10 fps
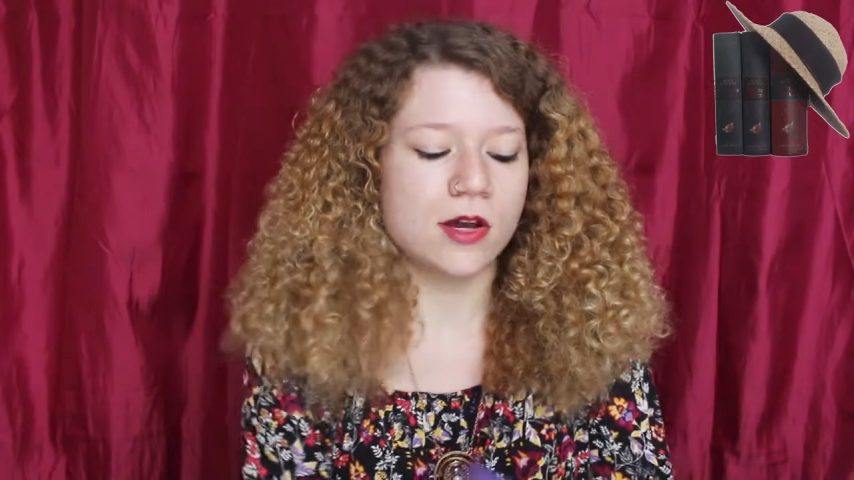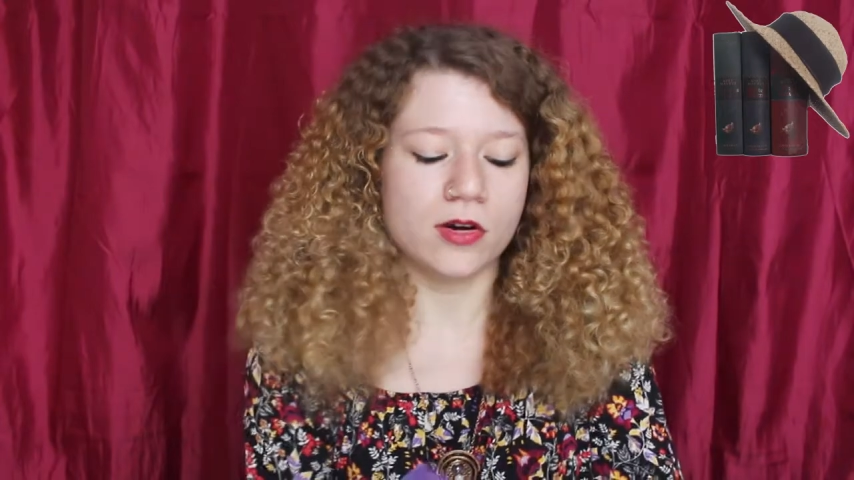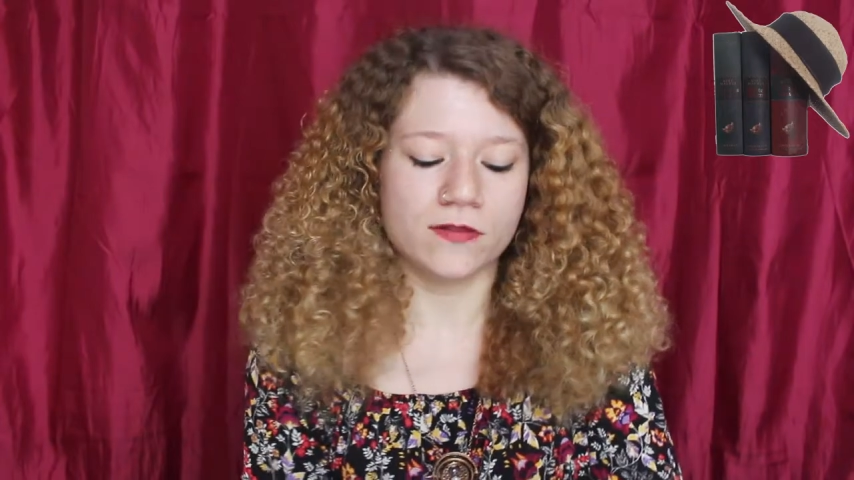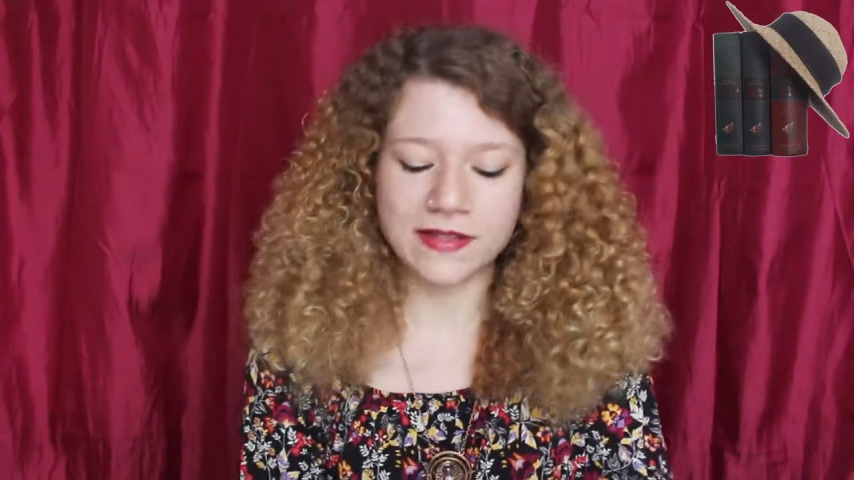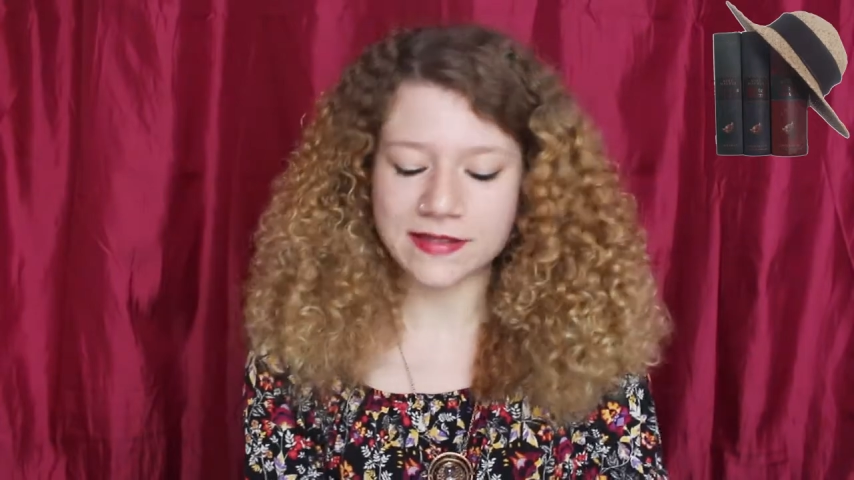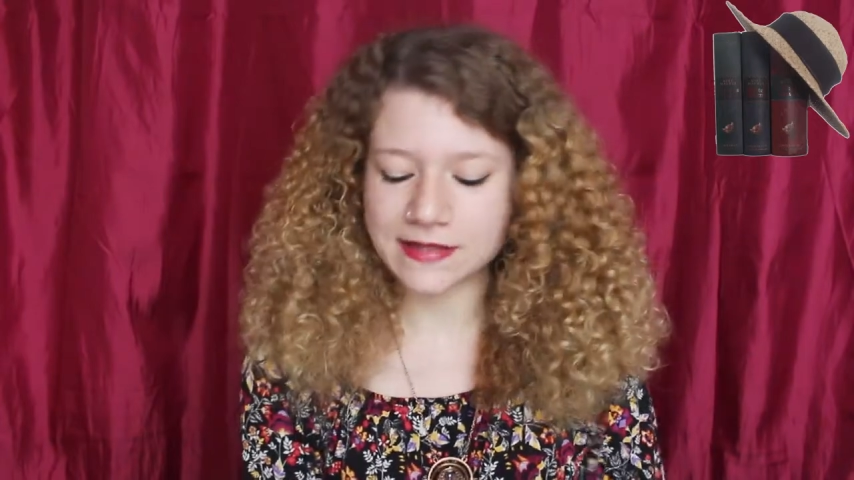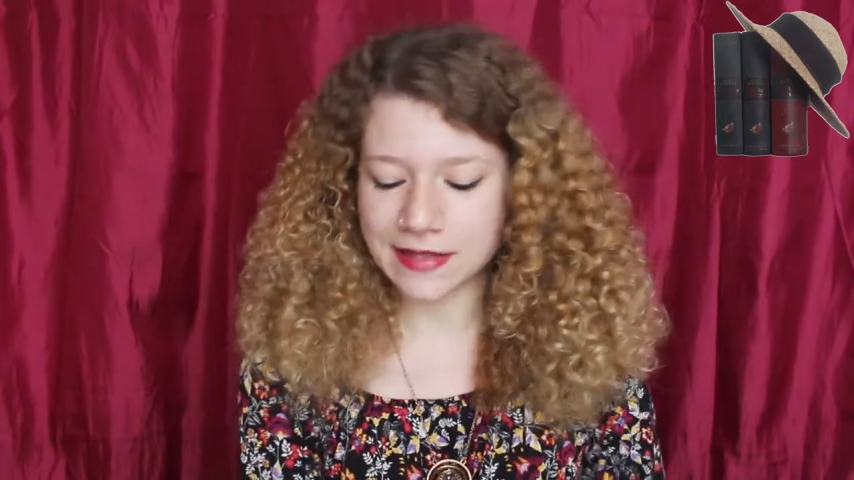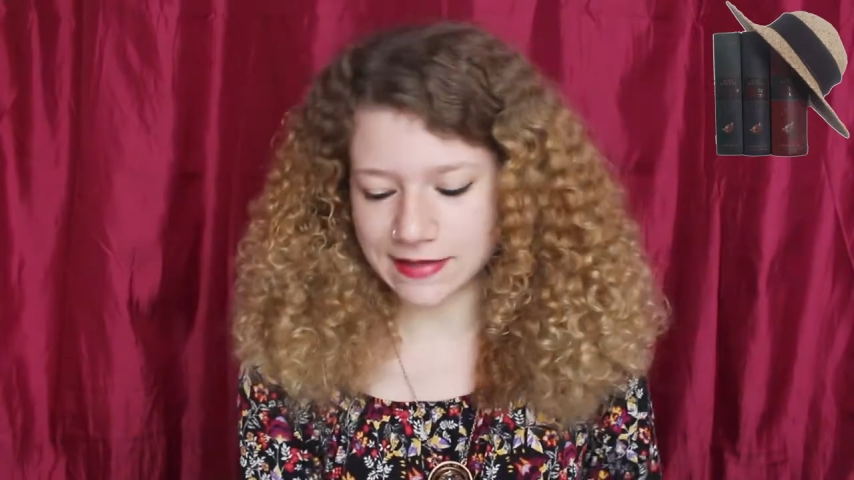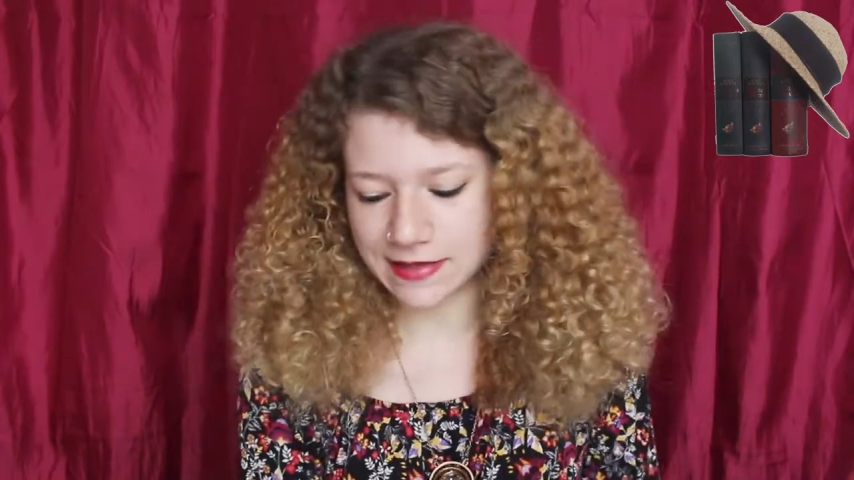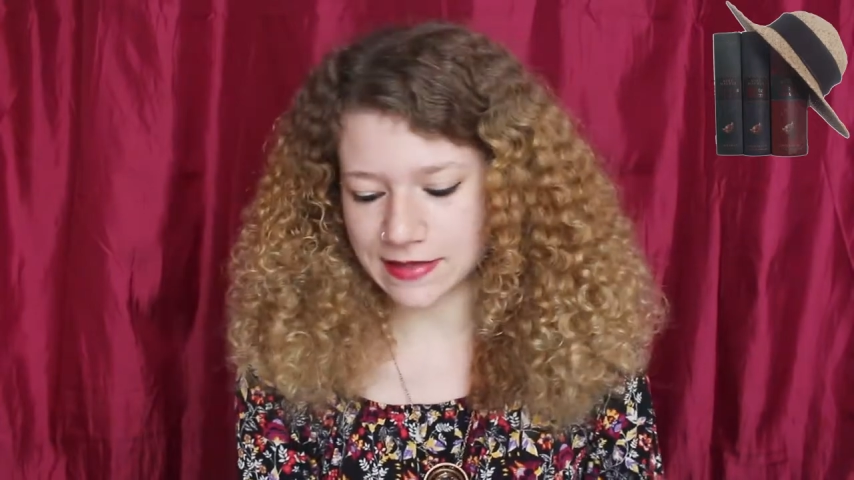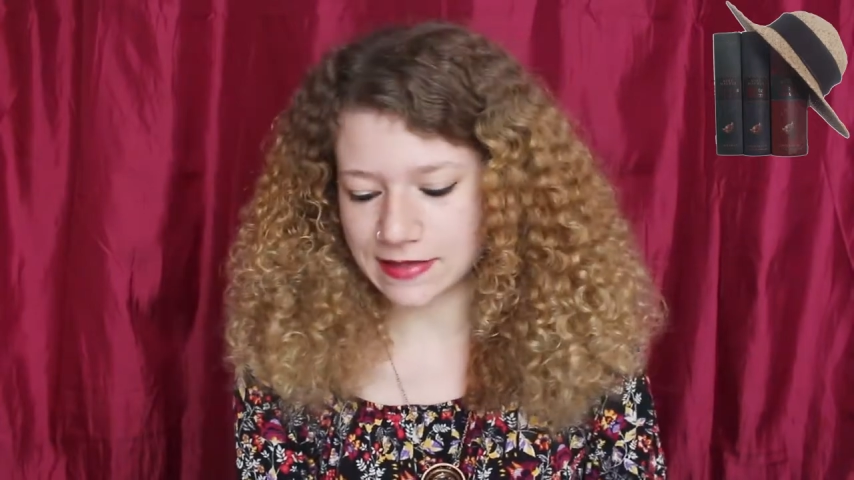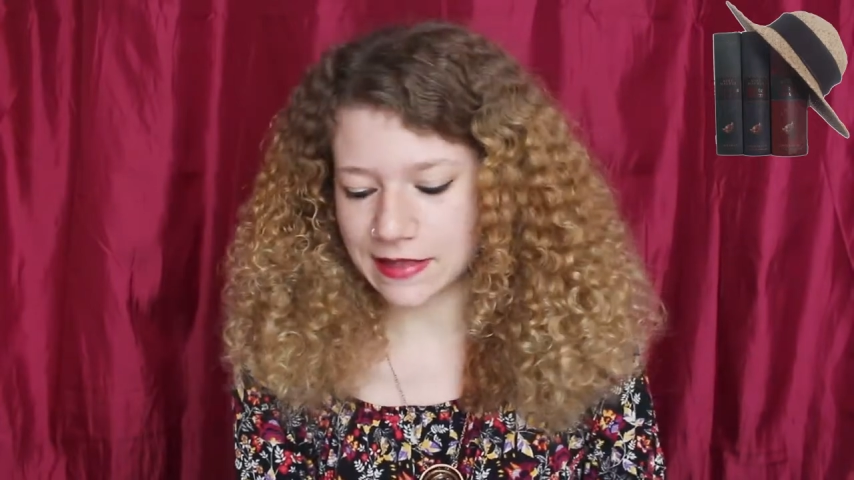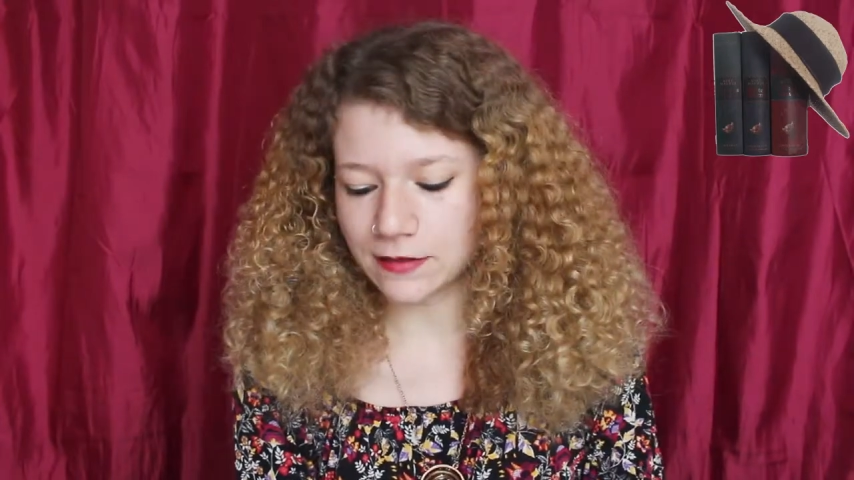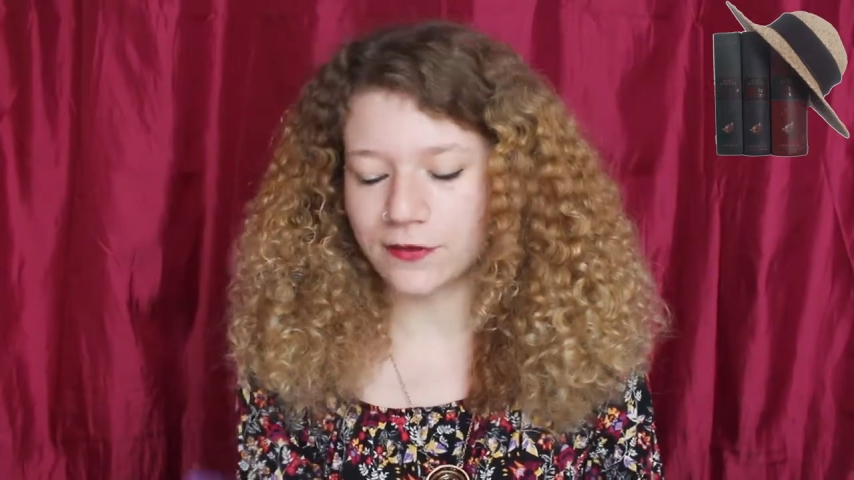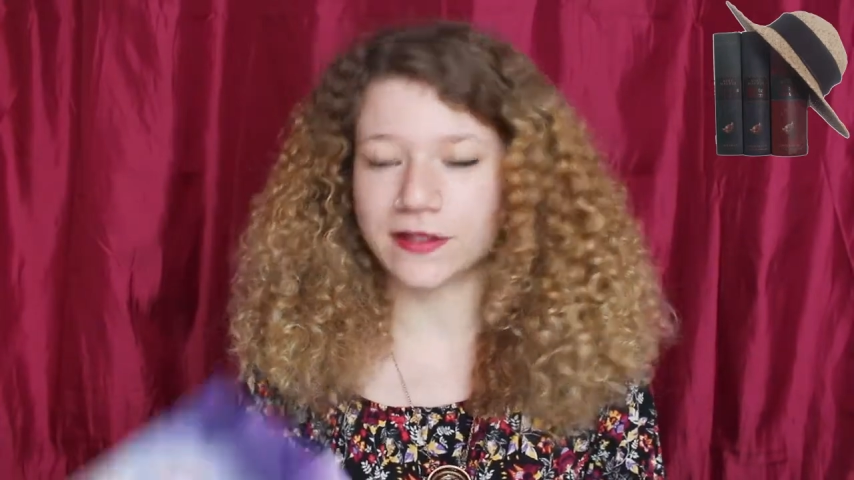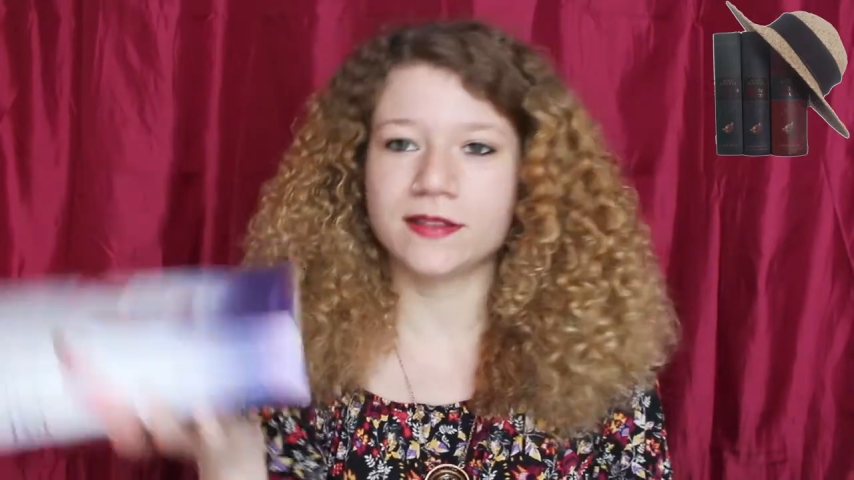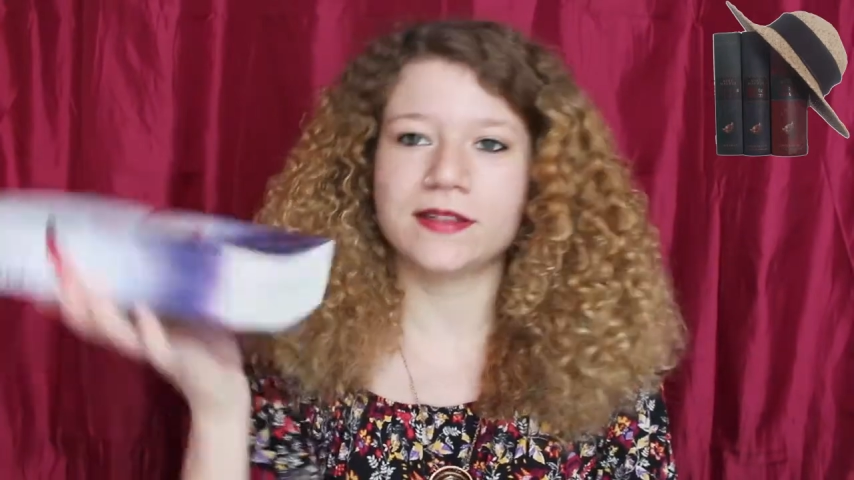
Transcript: Und was ich sehr, sehr interessant fand,